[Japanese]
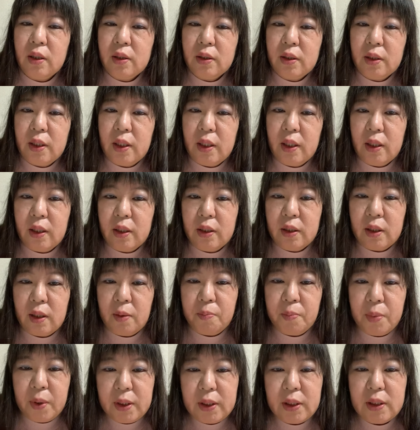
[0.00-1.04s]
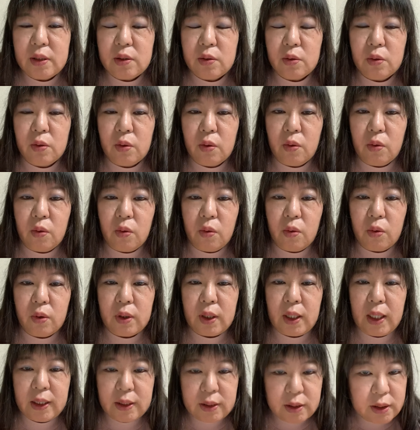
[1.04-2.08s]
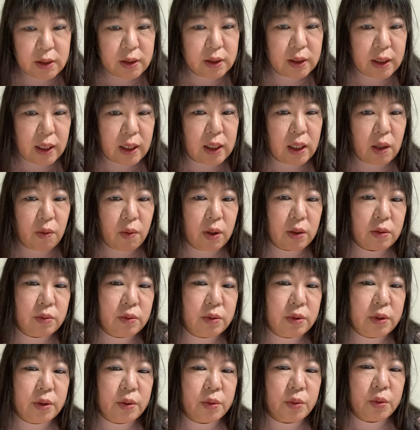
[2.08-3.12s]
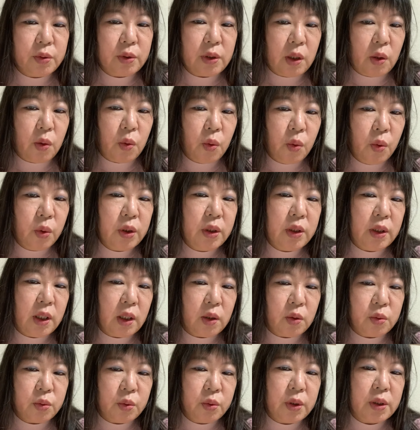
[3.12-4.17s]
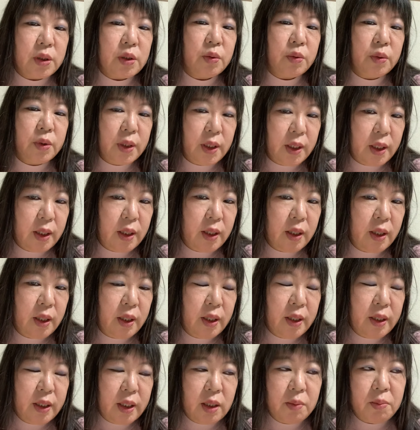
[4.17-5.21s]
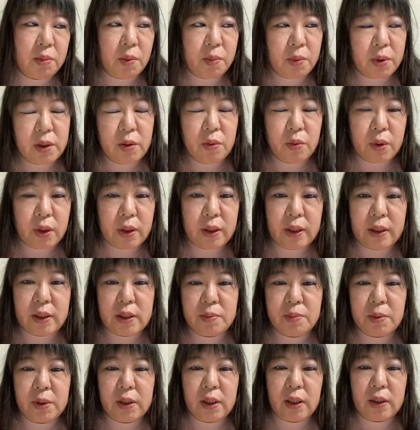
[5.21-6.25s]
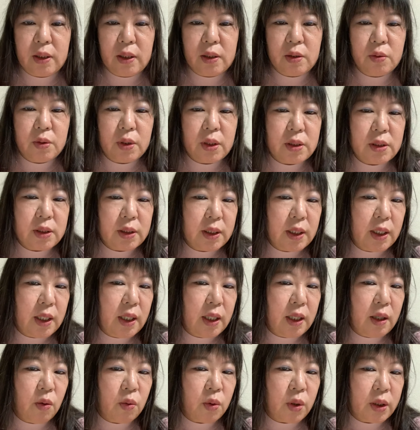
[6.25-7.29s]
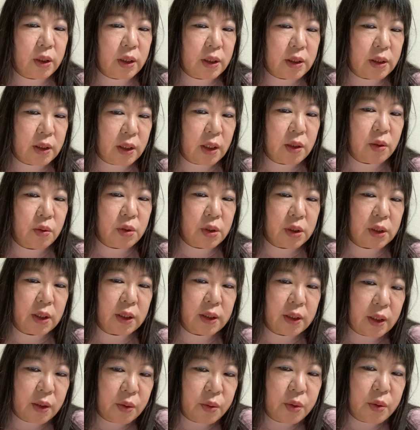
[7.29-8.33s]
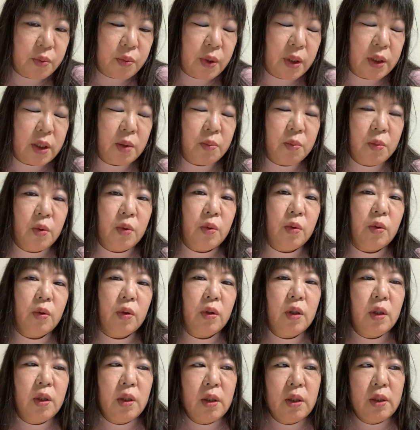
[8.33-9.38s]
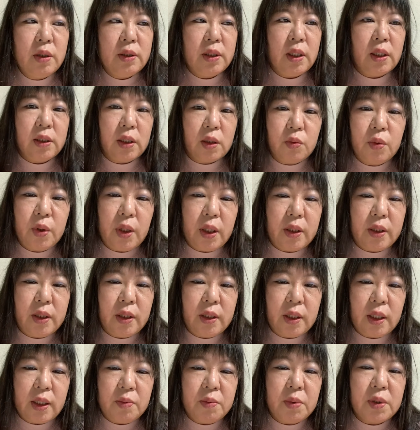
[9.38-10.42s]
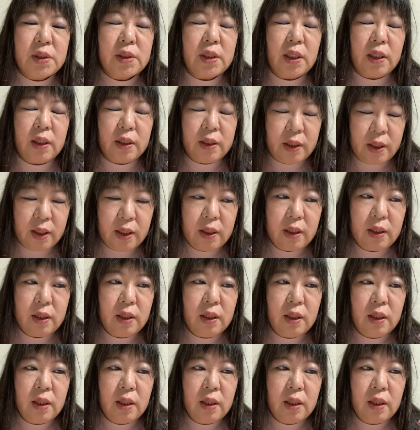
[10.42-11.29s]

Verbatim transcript: で、やっぱりその価値が変わるっていうことは大きなことですよね。今までお金一番だった人たちがお金じゃないよ、時間だよって言われても、なんだこれってなりますからね。